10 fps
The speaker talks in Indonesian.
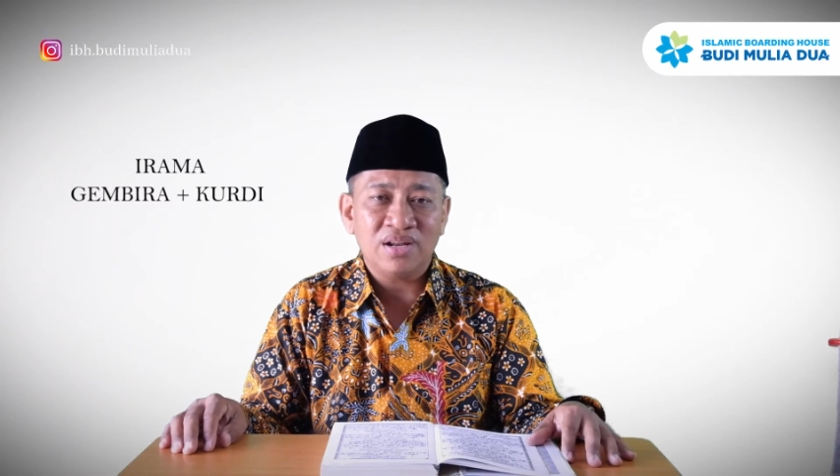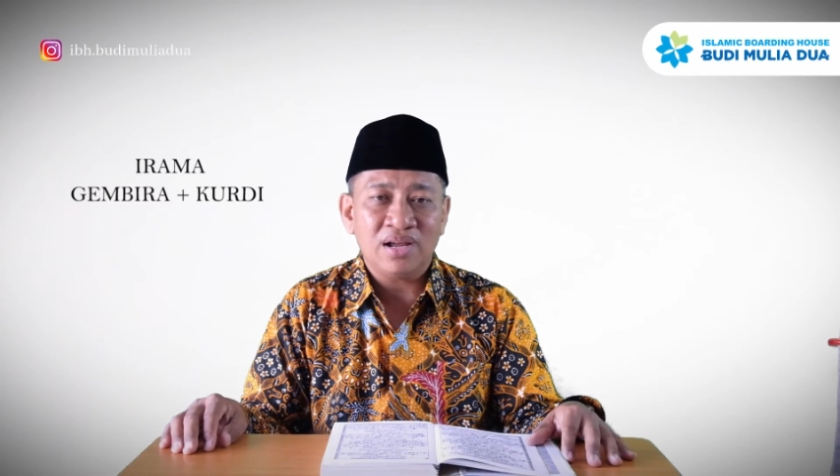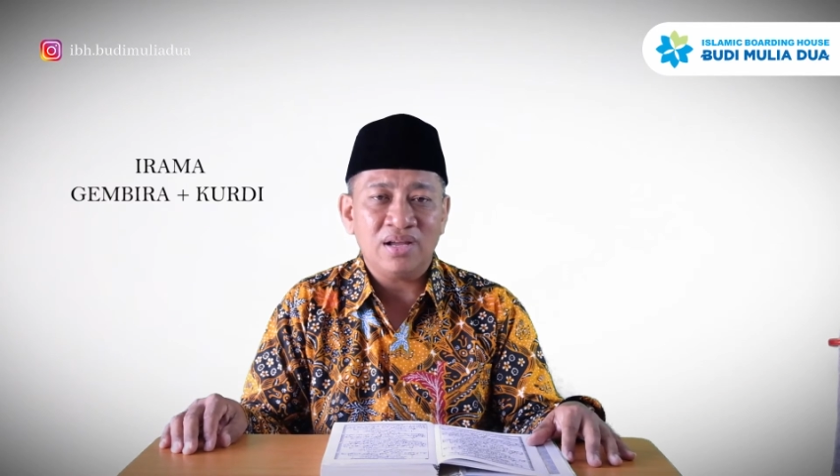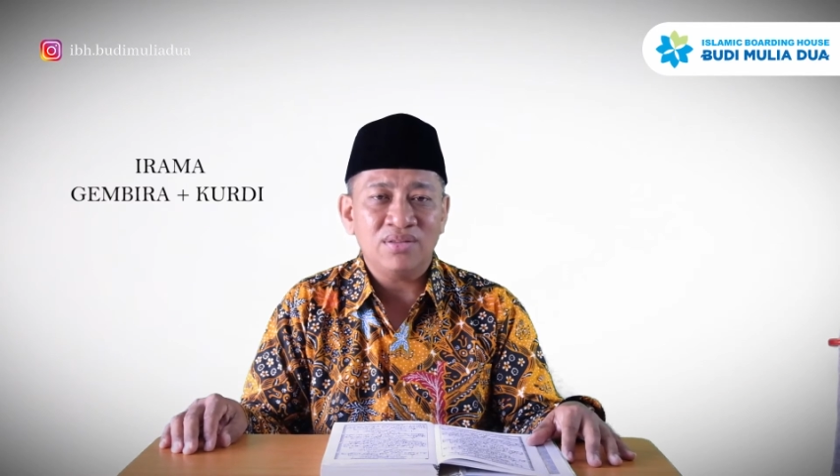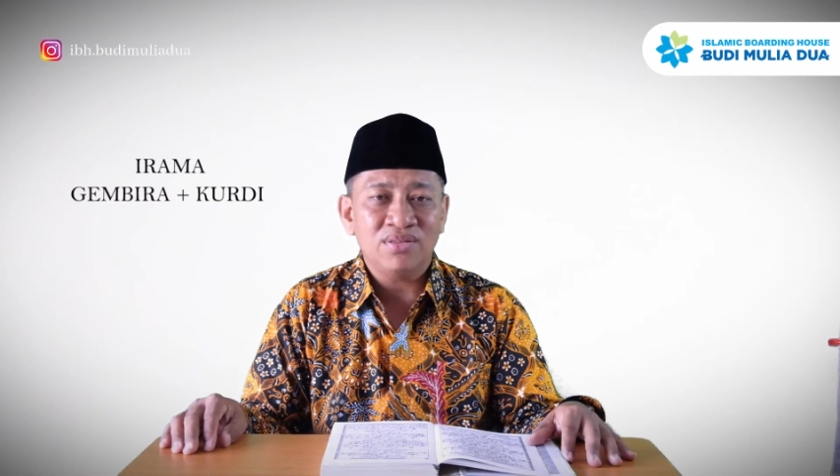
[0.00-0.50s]

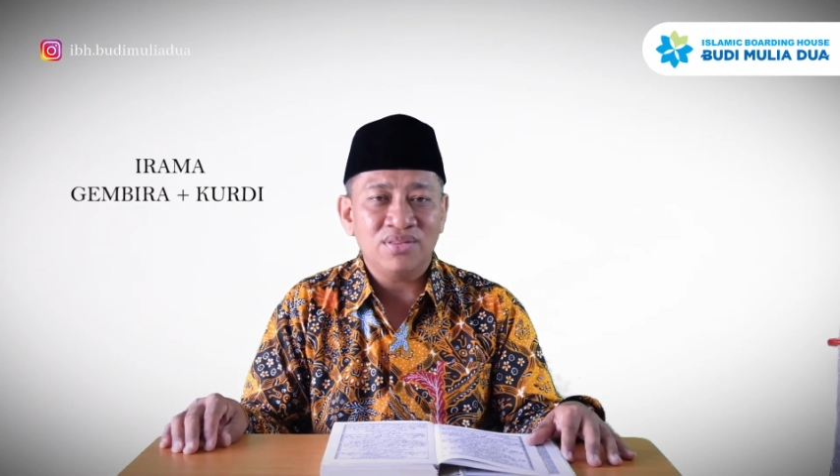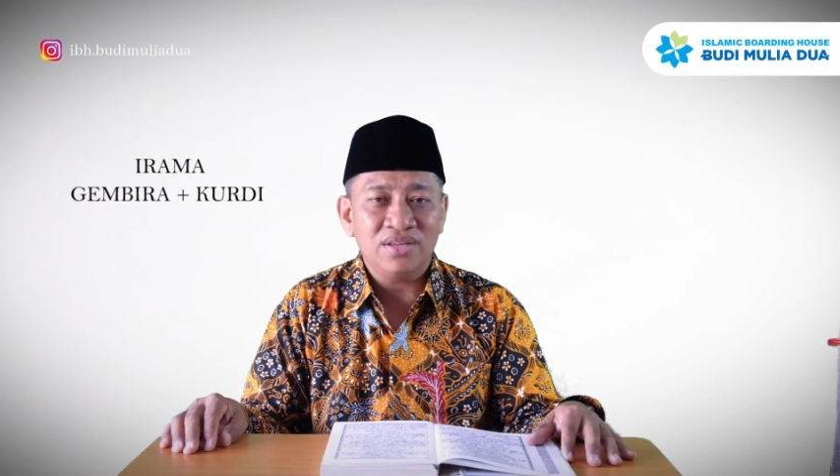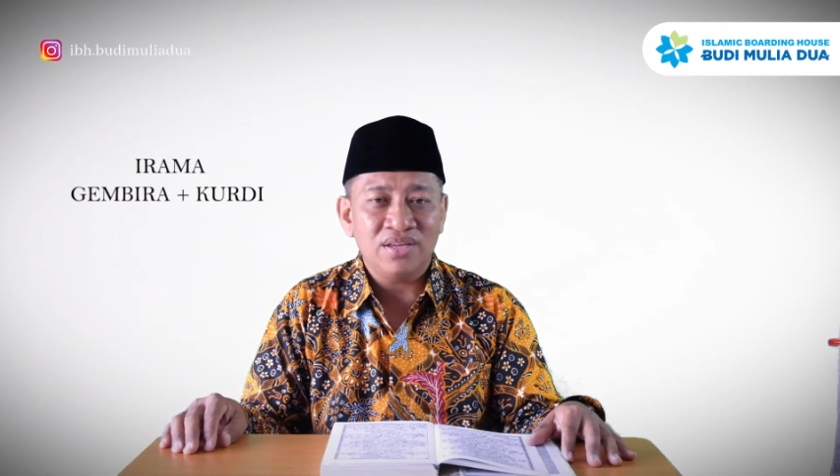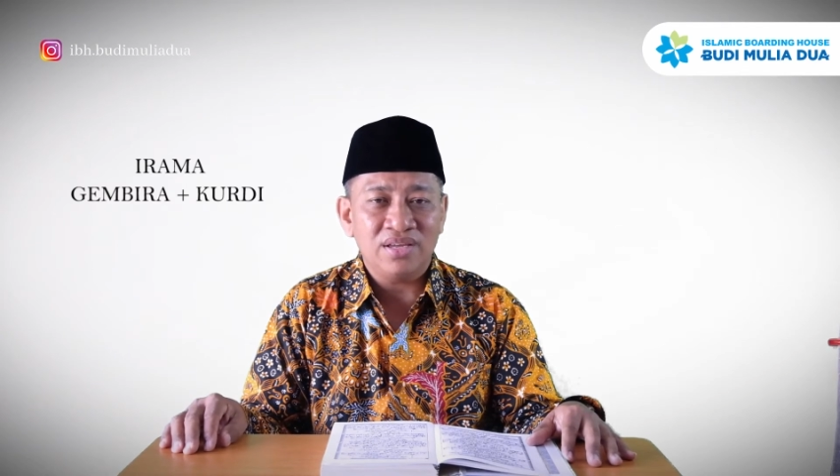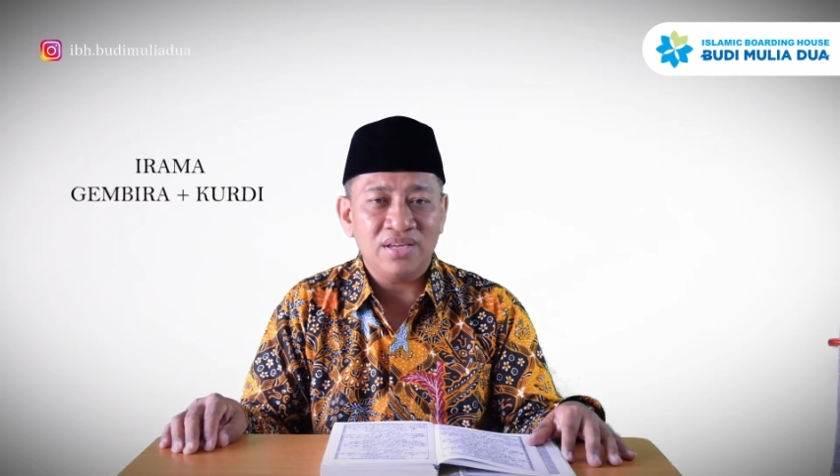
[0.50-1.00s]

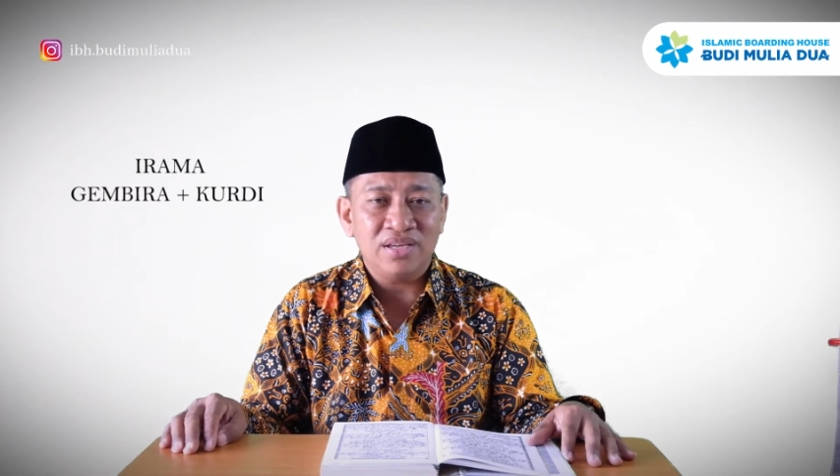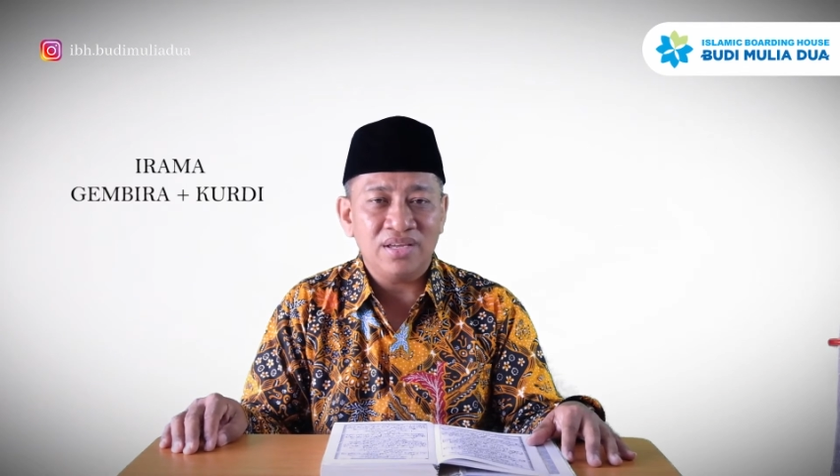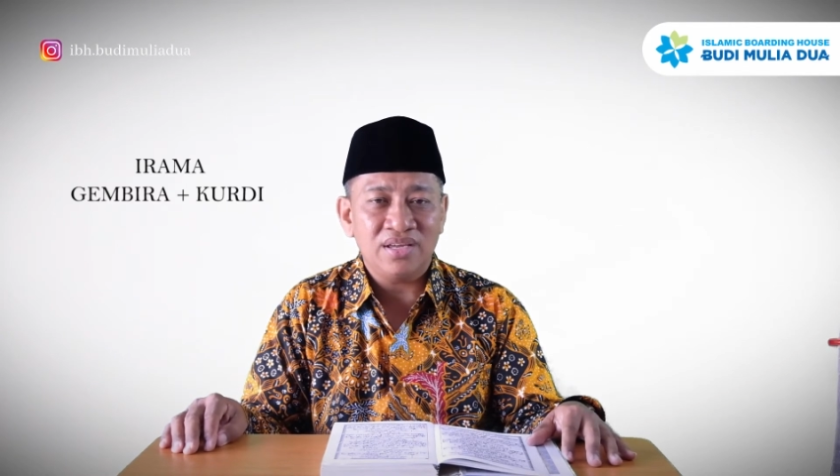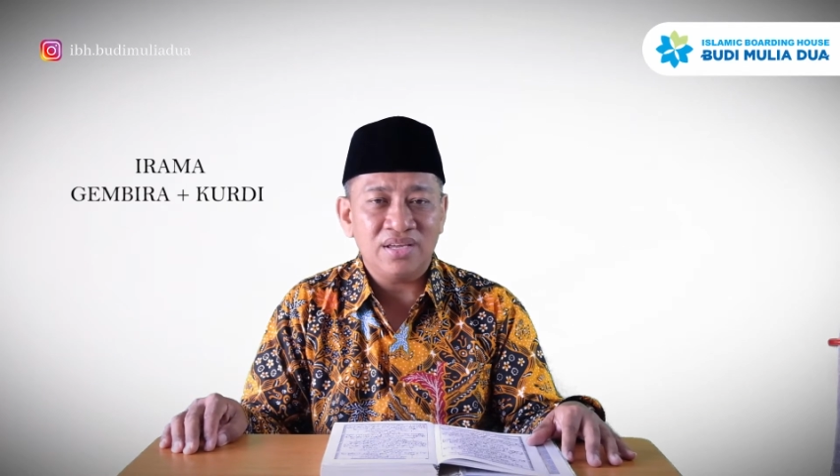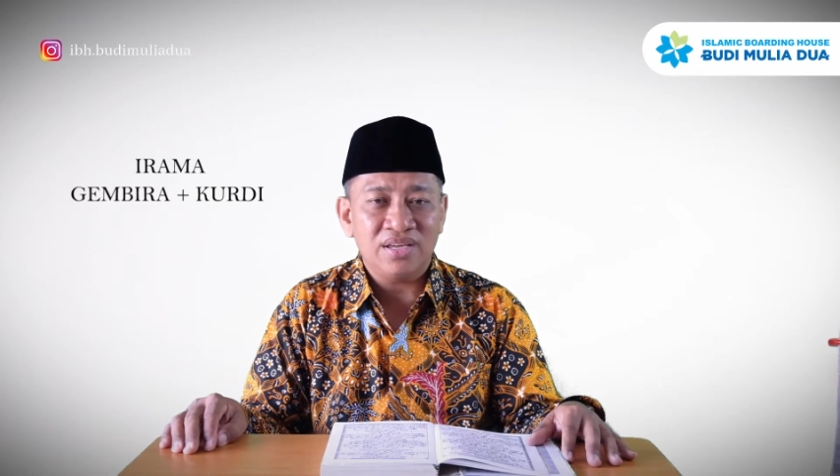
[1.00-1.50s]

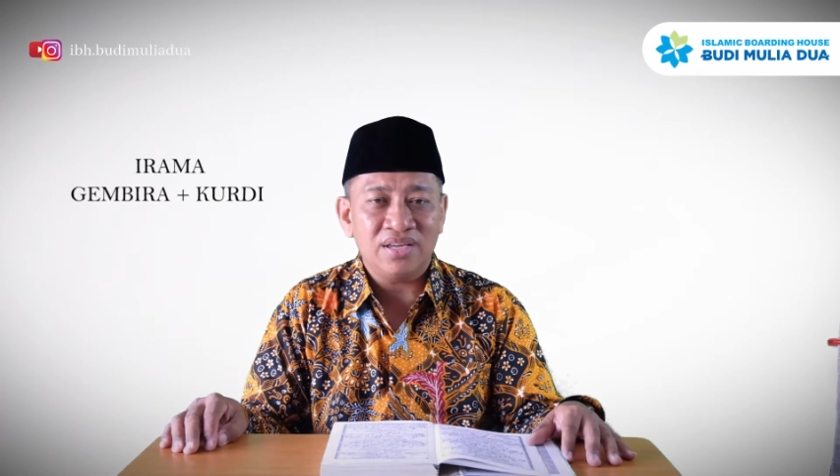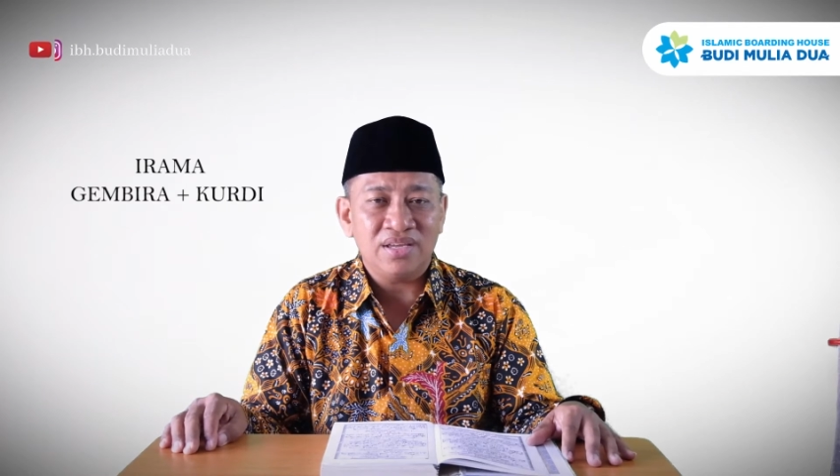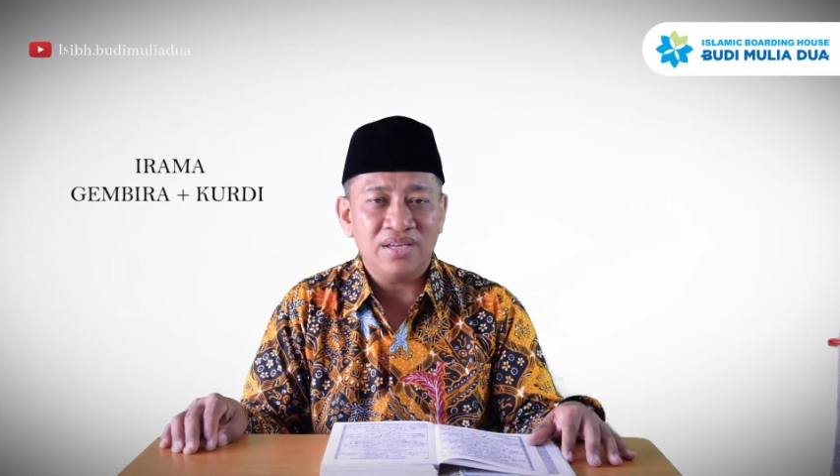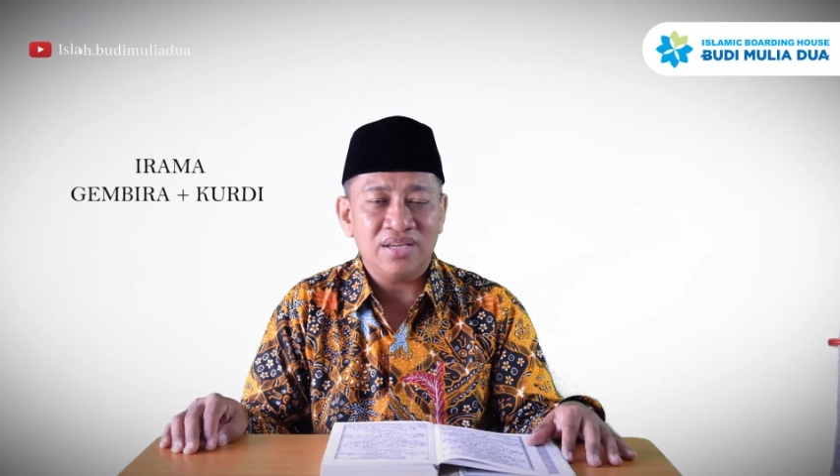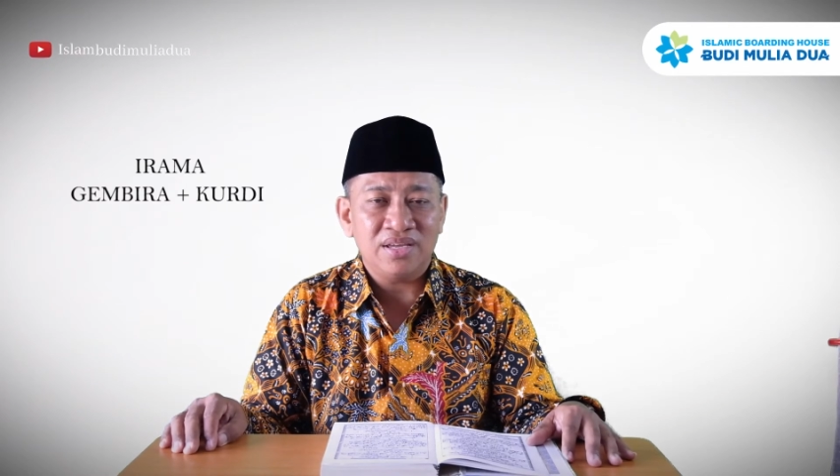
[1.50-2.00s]

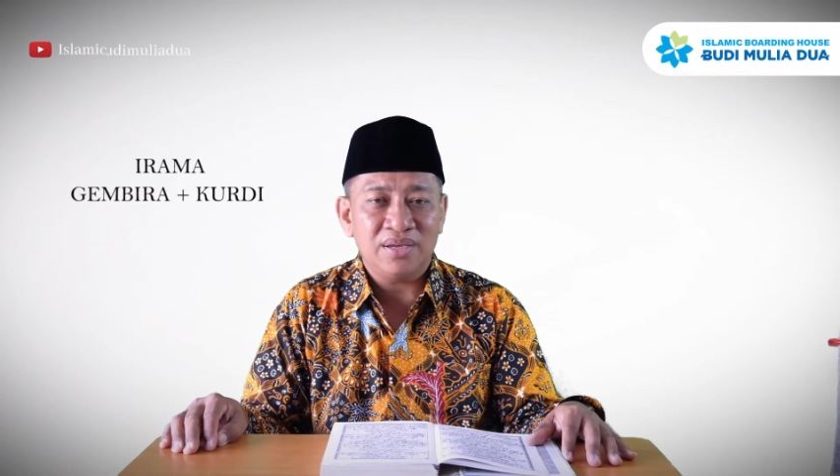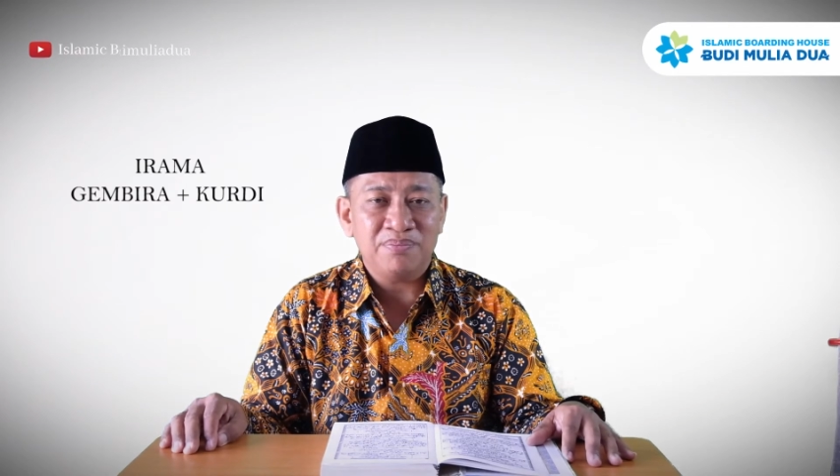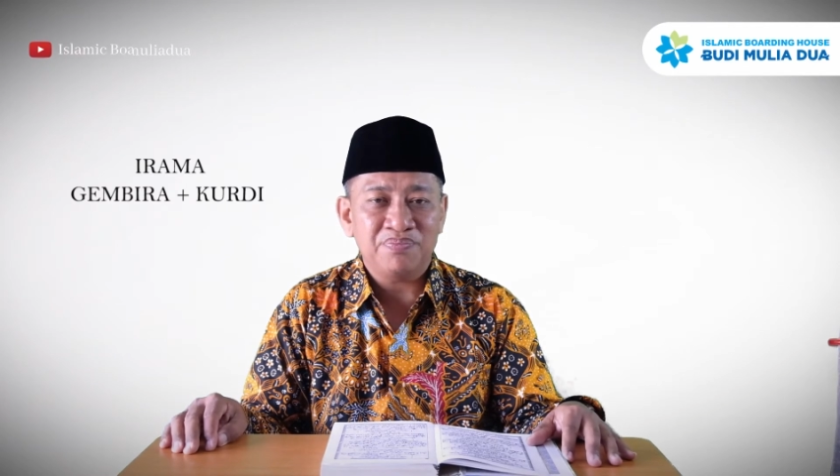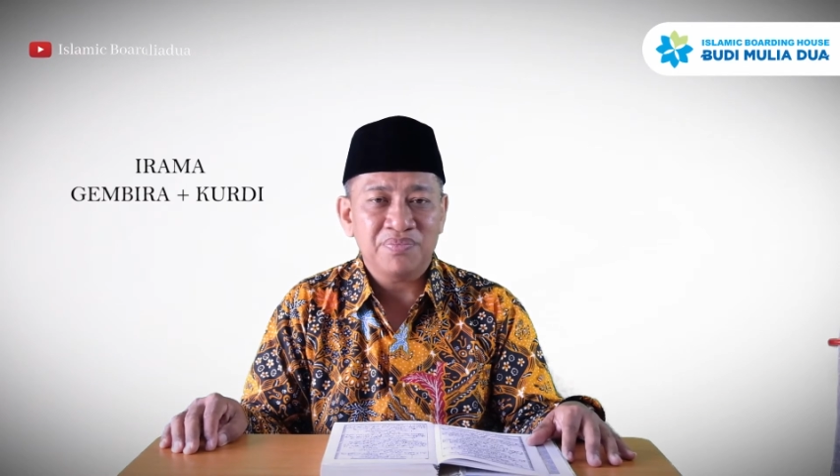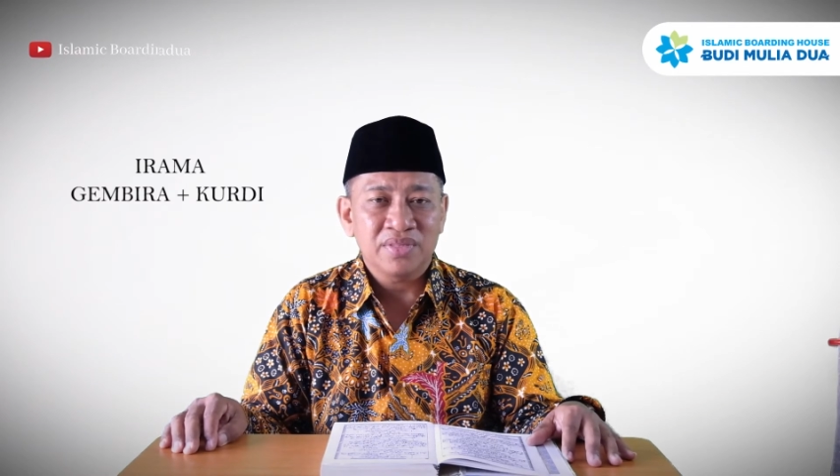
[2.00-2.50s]
azim